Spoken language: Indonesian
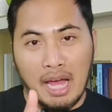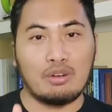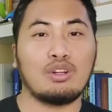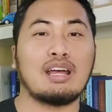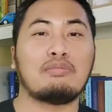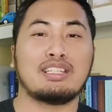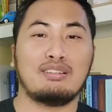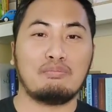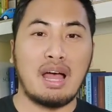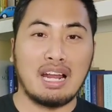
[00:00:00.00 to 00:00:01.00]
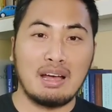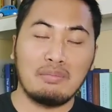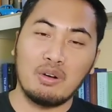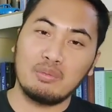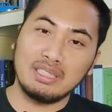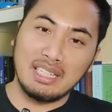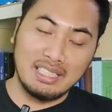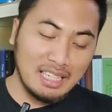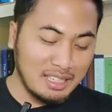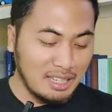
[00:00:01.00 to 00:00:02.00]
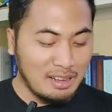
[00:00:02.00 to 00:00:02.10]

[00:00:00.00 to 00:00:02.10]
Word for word: baru namanya pala bau menyan ya.